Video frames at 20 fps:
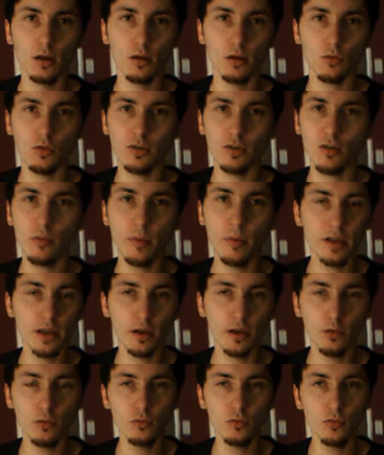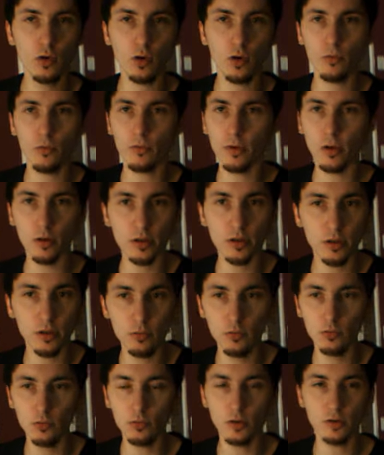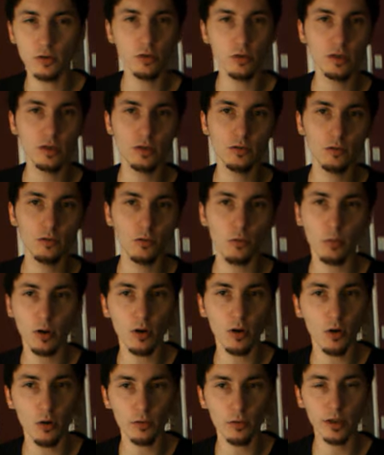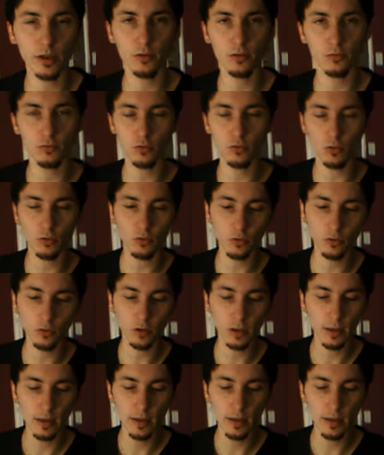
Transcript: Donc ça ne veut pas dire les lutteurs qui ont fait leur début et ceux qui ont compris leur retraite ou ce genre de truc.